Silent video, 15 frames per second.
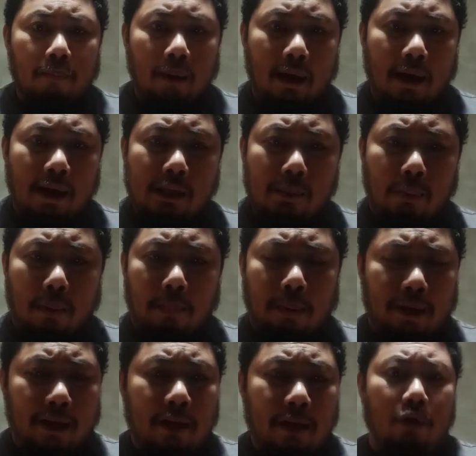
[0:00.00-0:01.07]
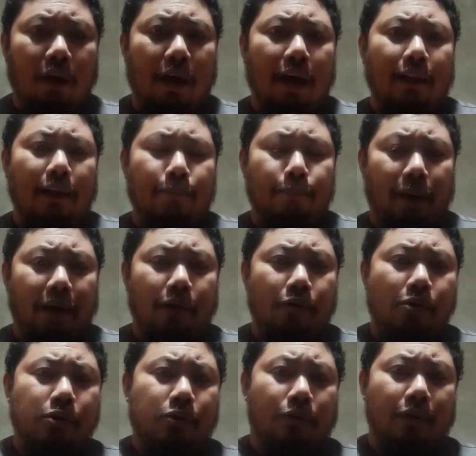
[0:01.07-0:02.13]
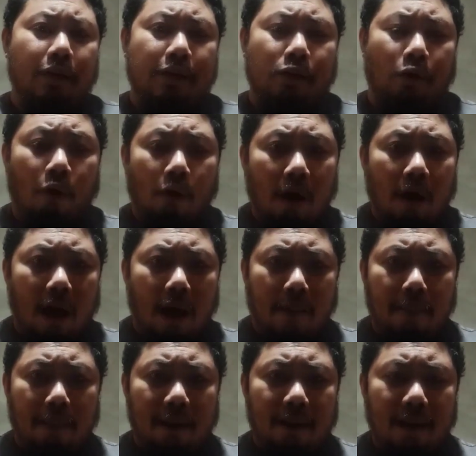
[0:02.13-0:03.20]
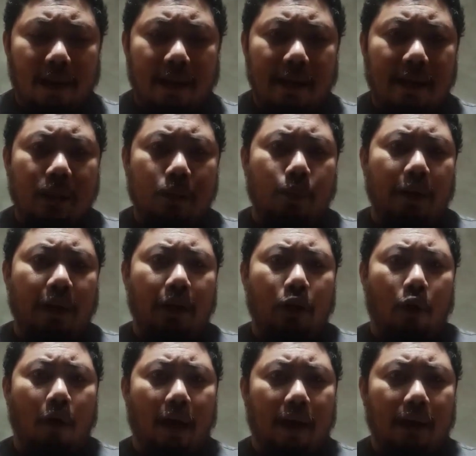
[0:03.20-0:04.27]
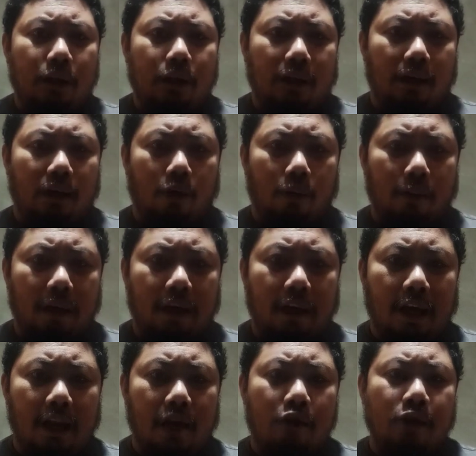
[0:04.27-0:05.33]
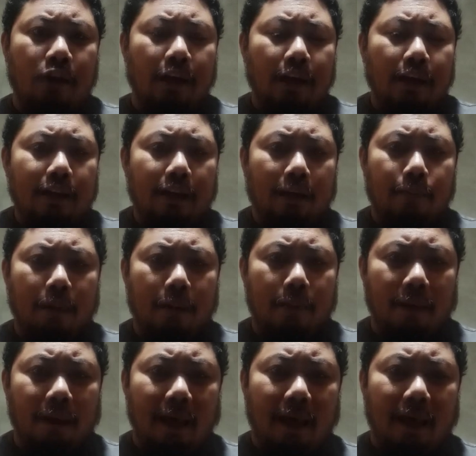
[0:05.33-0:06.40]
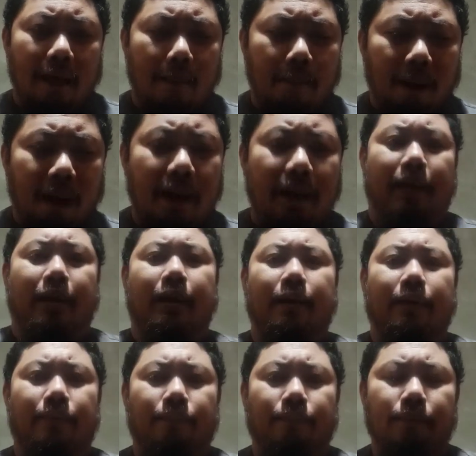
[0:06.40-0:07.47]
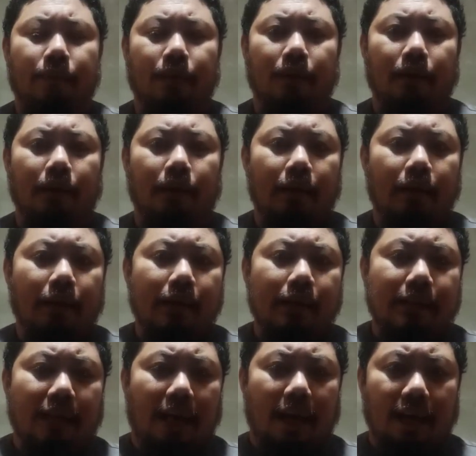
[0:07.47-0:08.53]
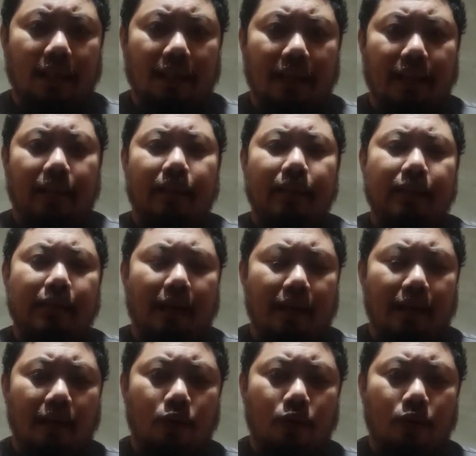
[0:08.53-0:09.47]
hanggang sa pagparito ng ating Panginoong Kristo. Ang banal na Espiritu ang siyang kumikilos, nagbibigay gabay sa atin. Siya ang